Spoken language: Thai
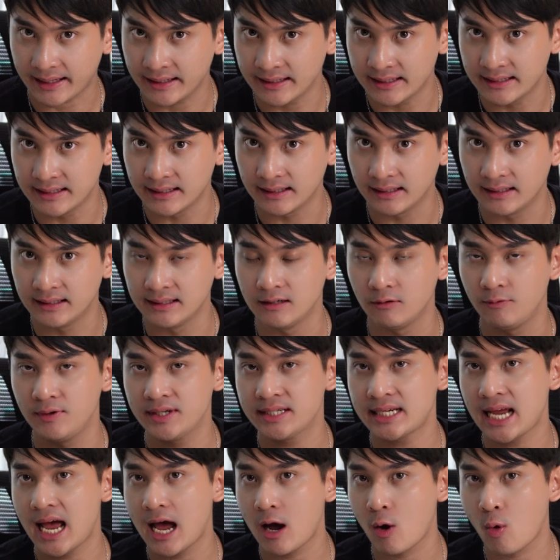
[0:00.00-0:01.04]
ทหนึ่งหรือ
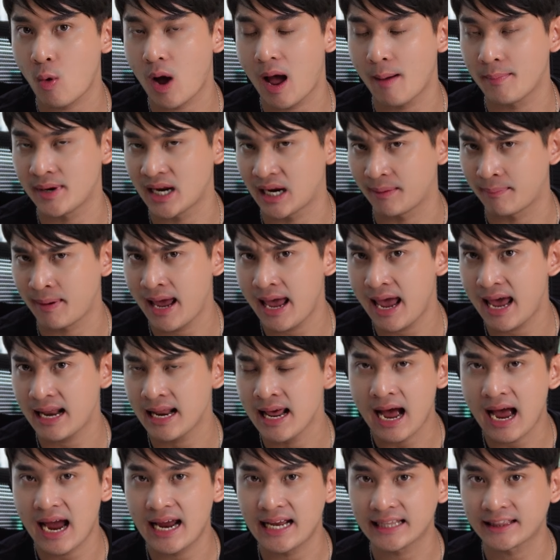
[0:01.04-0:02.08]
วิชาความถนัดแพท
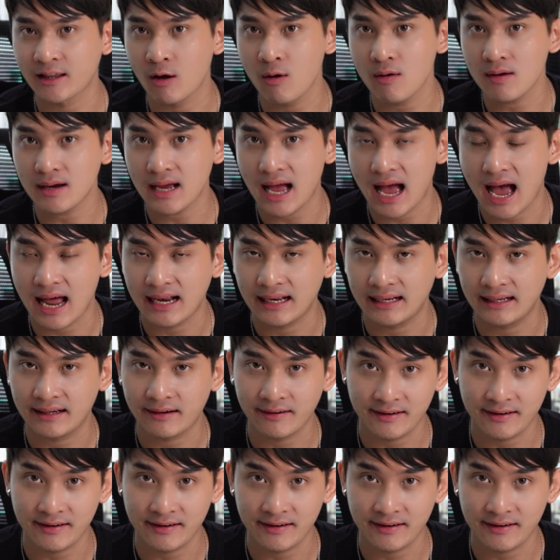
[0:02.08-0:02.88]
ย์ใครต้องการ